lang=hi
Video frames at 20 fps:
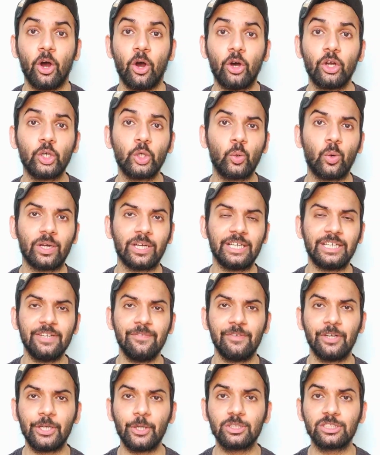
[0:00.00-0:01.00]
और
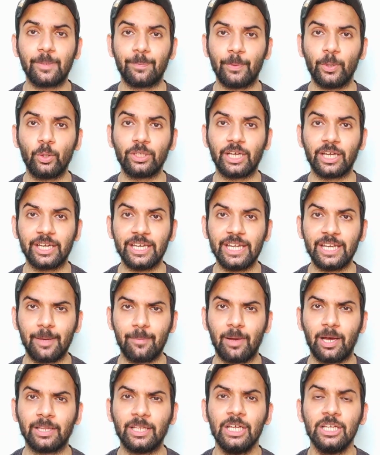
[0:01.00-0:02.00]
क्वालिटी वीडियोस अपलोड करने
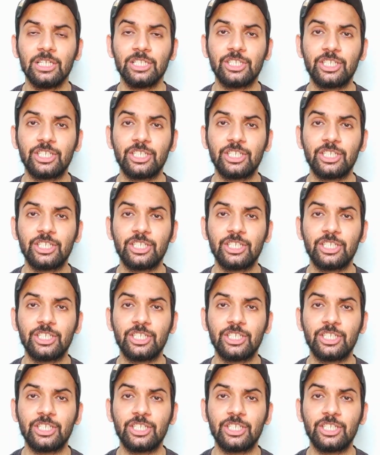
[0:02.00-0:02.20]
के बाद